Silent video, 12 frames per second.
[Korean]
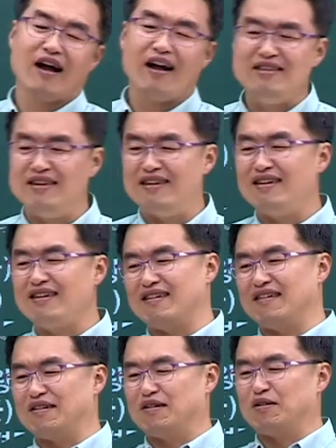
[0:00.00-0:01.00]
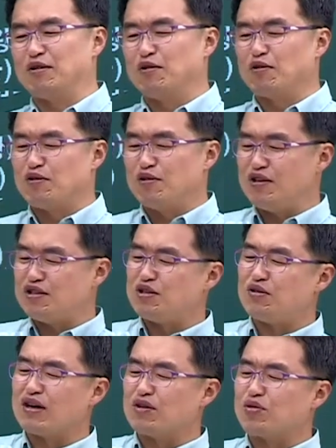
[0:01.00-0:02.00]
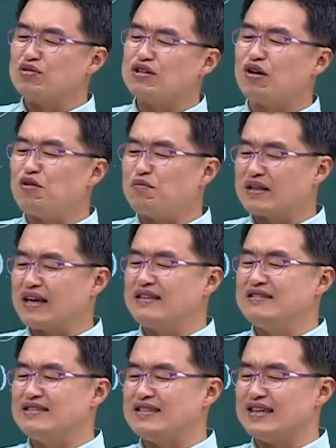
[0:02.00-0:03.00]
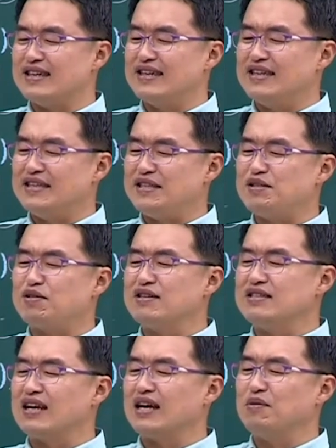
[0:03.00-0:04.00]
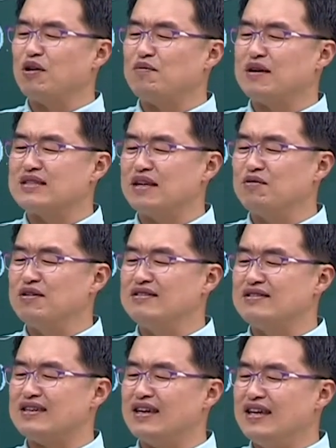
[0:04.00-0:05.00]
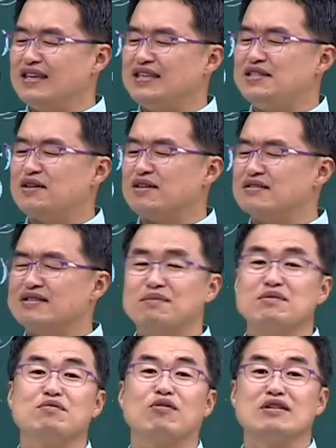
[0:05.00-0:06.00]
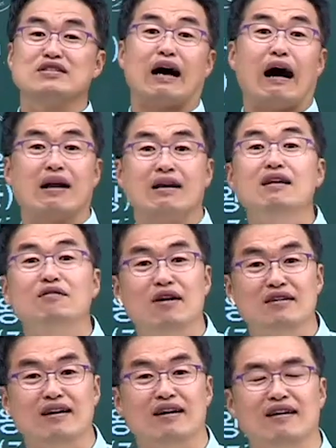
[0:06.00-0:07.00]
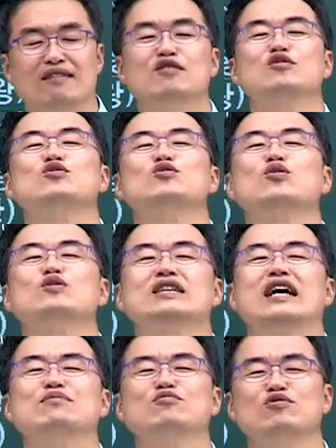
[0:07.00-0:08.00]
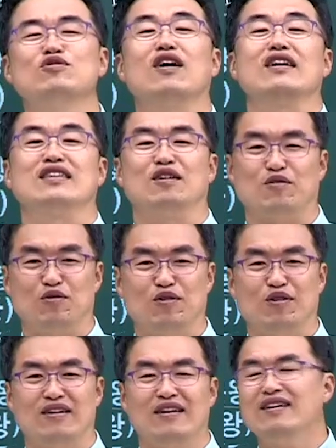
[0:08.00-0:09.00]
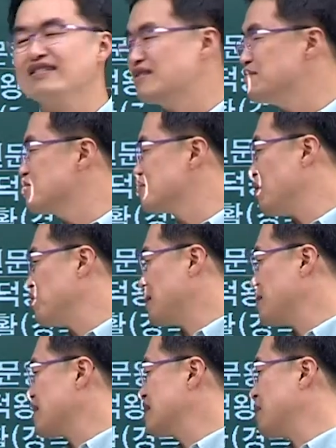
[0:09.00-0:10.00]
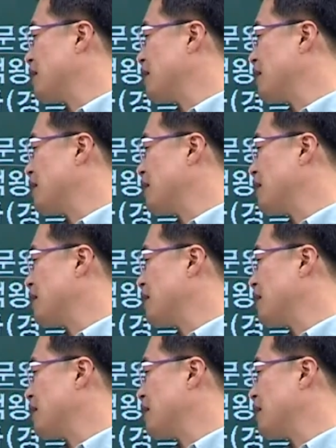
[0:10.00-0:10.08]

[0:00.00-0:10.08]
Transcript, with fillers: 아니 이 지역의 토지가 얼마나 있는지 이 지역에 사람이 얼마나 살고 있는지 이 지역의 특산물이 뭐가 있는지 알아야 될 거 아니야. 그걸 조사한 문서가 있다고. 그 문서가 뭐냐면 그게